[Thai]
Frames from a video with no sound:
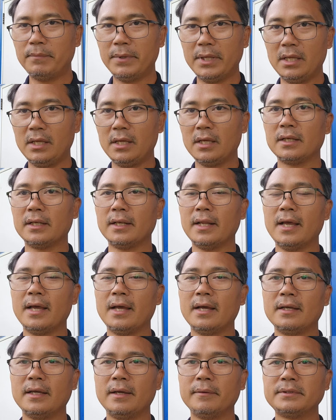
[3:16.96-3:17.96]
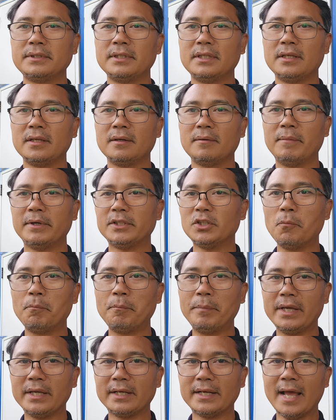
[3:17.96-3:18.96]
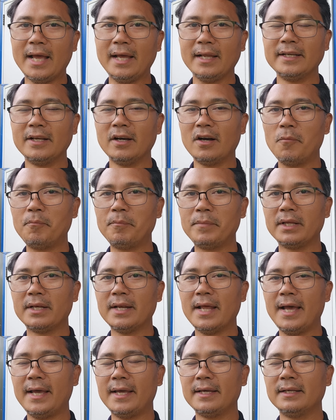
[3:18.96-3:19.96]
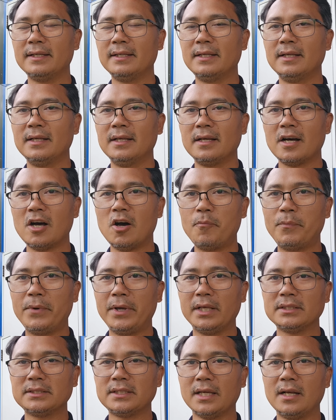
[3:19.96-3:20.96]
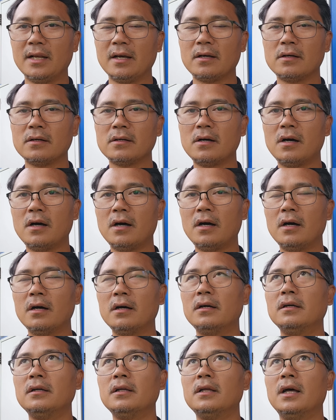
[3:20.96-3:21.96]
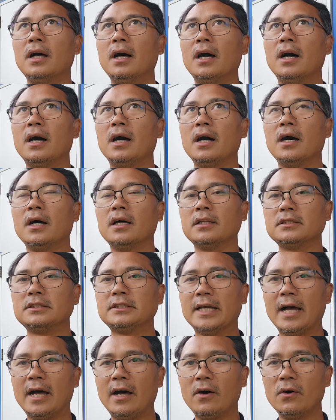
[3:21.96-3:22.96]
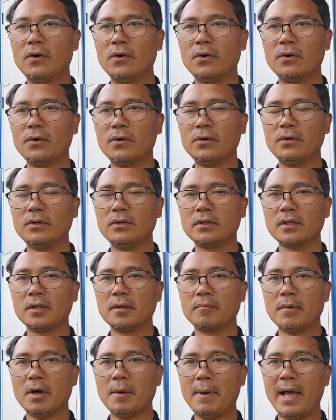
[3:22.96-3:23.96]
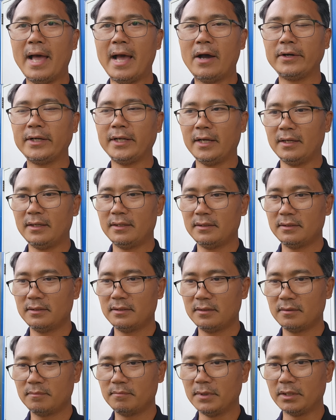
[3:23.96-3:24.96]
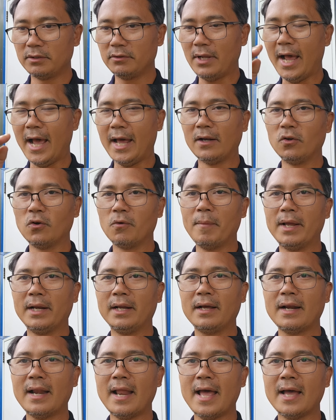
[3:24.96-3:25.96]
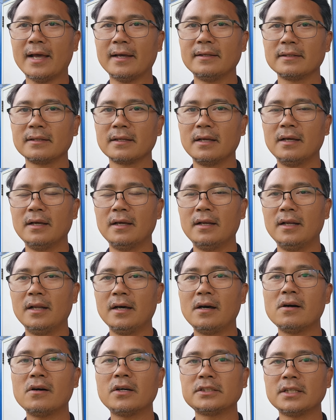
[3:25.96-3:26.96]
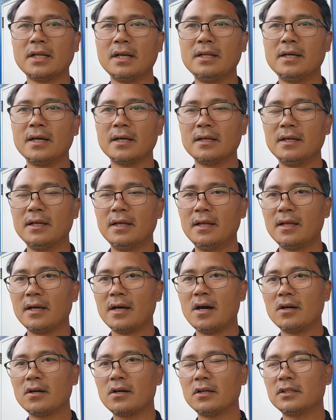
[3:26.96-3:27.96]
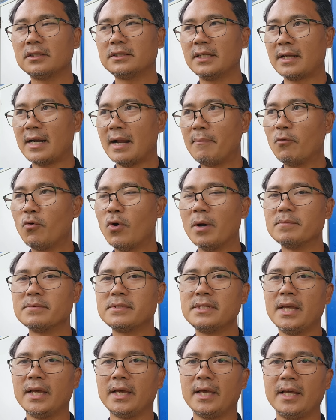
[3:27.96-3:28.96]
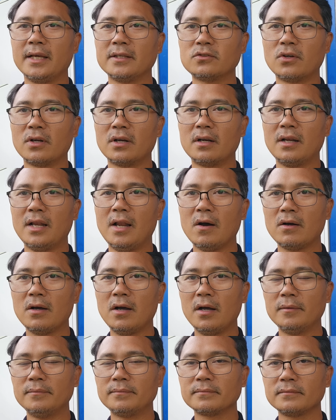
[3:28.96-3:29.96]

ปีนนะเอฟซีไม่ต้องปีนนะเดี๋ยวเขาปีนให้เขาปีนเสร็จ แล้วก็ข้อจะเอามะพร้าวเนี่ยเหมือน หั่นลงมาข้างล่าง แล้วเขาก็จะเลือกเขาก็จะรับความเสี่ยงเองส่วน เราก็